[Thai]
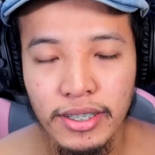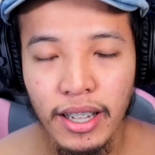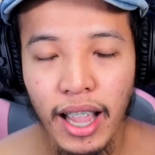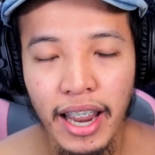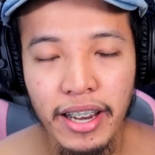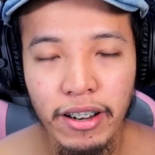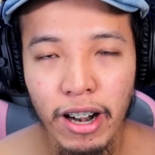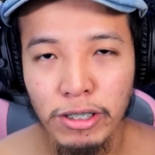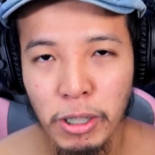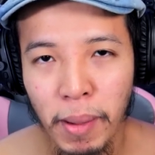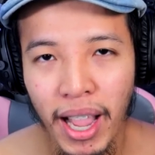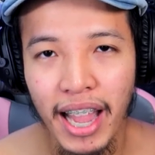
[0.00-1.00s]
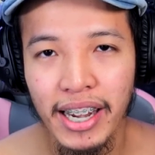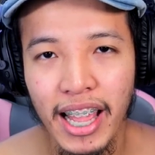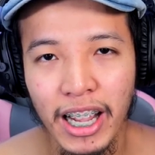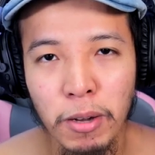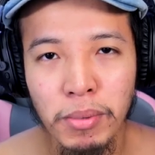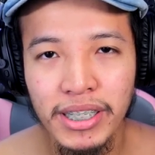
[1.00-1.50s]
ซึ่งแคนที่เราจะไปคัดเนี่ย
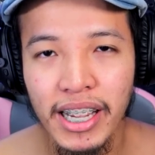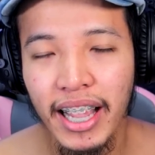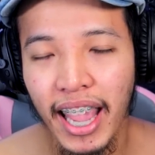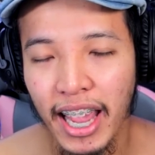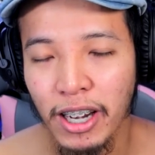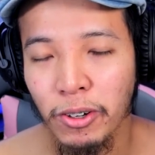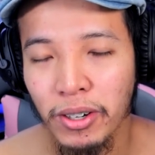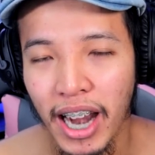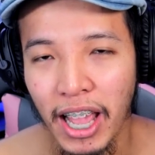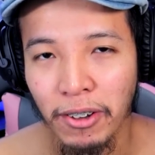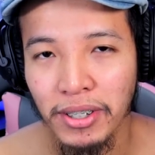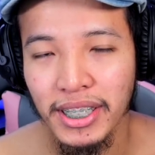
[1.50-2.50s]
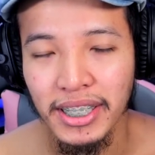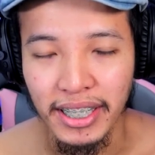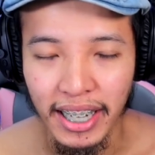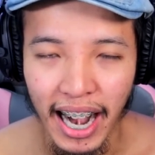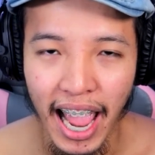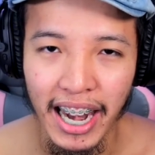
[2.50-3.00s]
ก็ไม่ใช่แคนคนไหนคนอื่น
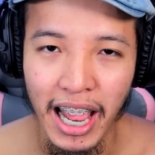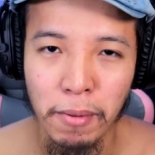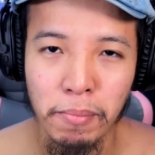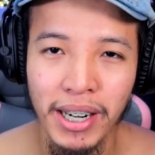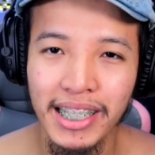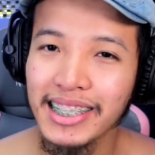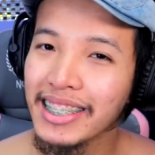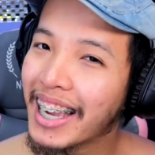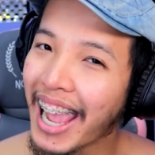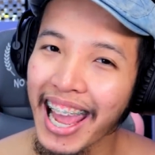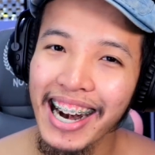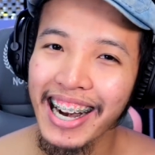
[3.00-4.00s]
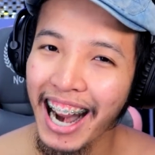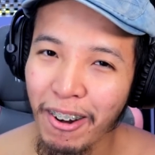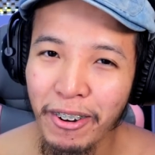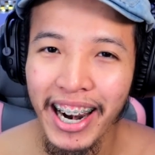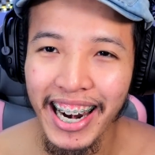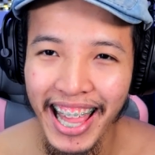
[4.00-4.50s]
ใครนะครับมันคือแคนเรา
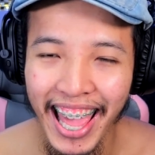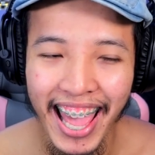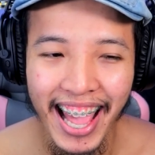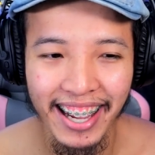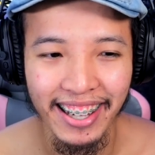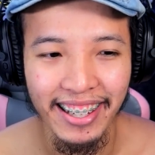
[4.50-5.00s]
นั่นเอง